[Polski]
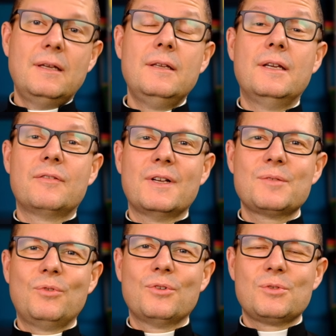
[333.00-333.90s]
Niech Was
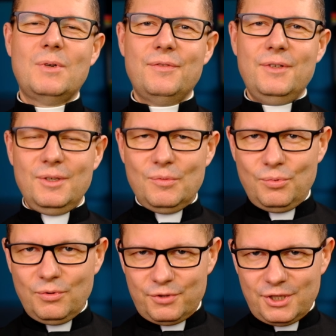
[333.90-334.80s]
błogosławi
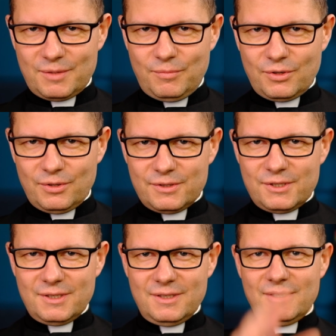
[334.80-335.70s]
Bóg
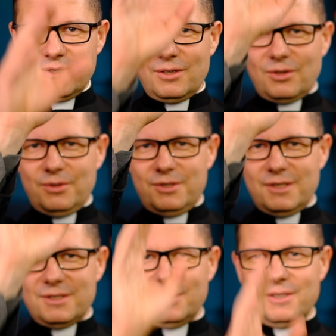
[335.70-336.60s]
Wszechmogący,
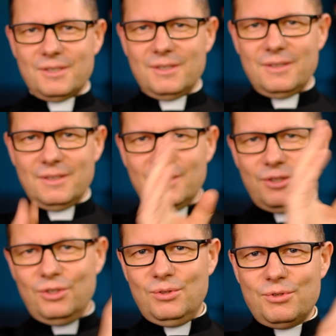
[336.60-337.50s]
Ojciec i Syn
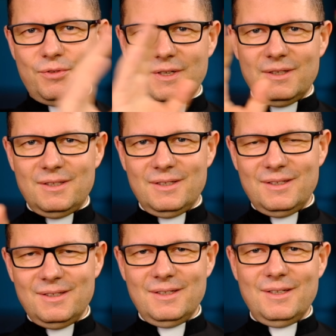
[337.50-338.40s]
i Duch Święty.
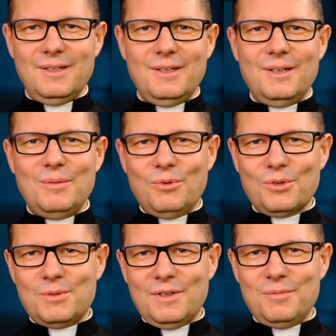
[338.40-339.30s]

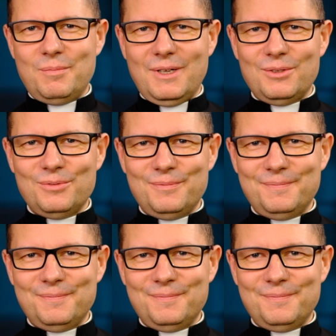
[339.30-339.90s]
Błogosławmy Panu.